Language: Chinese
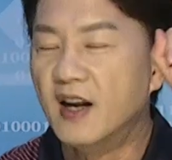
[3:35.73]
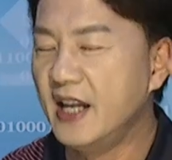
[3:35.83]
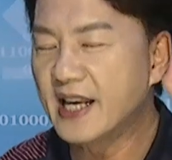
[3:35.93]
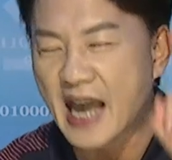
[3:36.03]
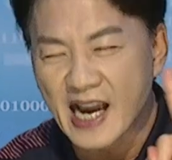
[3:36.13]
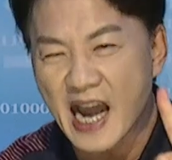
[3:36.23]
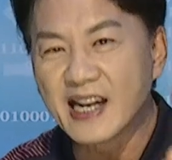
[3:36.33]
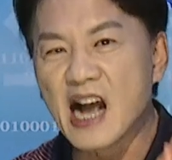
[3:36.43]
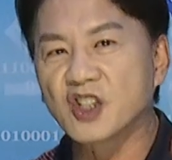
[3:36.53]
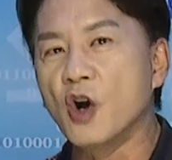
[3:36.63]
你看
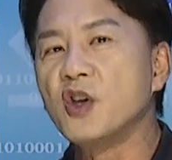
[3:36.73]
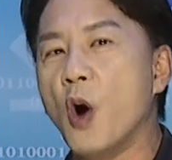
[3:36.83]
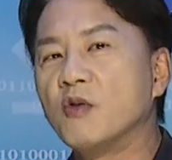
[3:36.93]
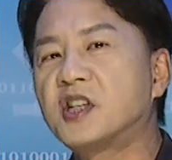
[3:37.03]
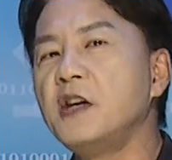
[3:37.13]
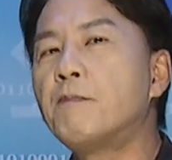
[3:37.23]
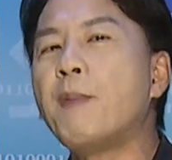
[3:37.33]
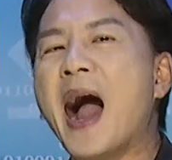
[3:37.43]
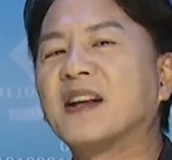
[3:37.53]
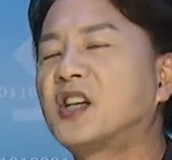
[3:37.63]
看那种勇气、
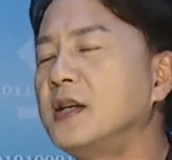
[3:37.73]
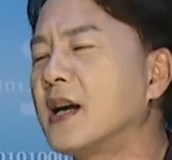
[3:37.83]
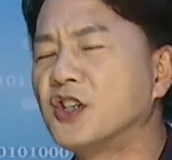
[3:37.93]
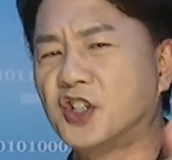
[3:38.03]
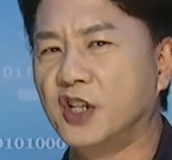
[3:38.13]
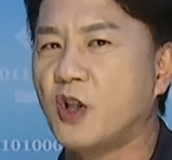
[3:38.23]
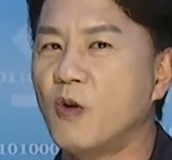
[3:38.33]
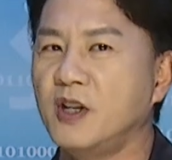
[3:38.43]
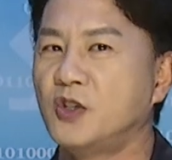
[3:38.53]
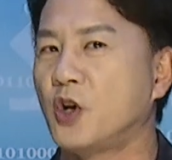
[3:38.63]
霸气跟行
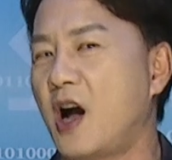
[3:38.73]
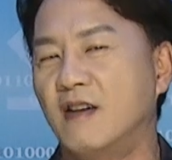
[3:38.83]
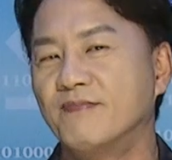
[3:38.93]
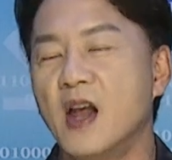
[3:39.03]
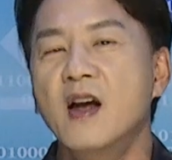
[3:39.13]
动力就好，